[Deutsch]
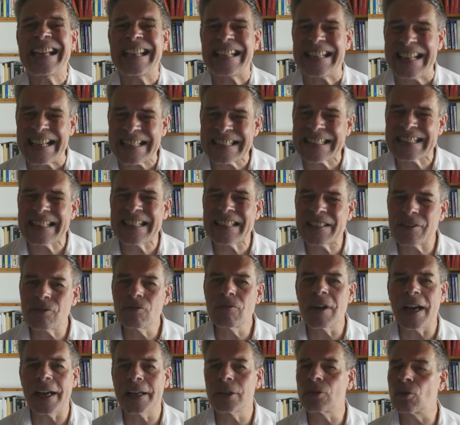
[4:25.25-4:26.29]
Das ist
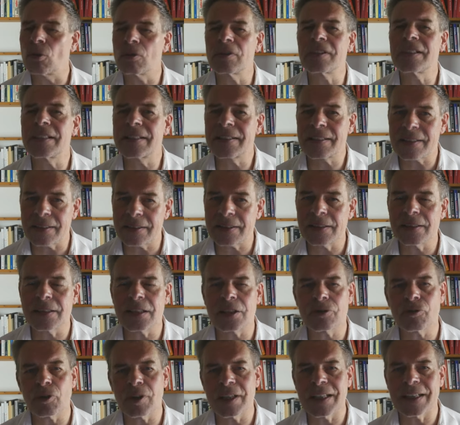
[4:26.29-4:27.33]
nur ein rundes Drittel
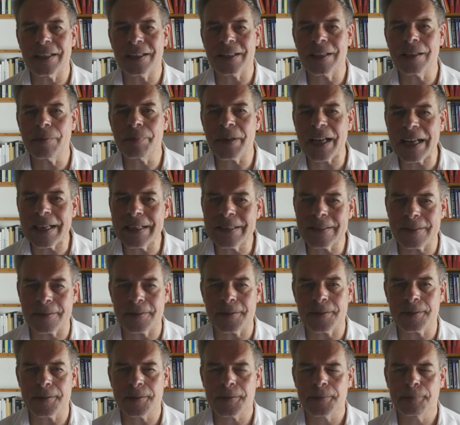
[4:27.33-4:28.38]
des vorherigen
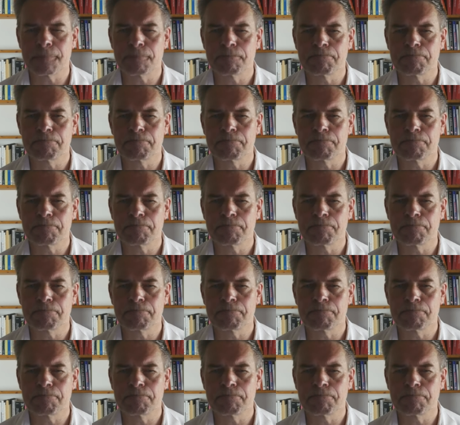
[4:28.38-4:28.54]
Preises.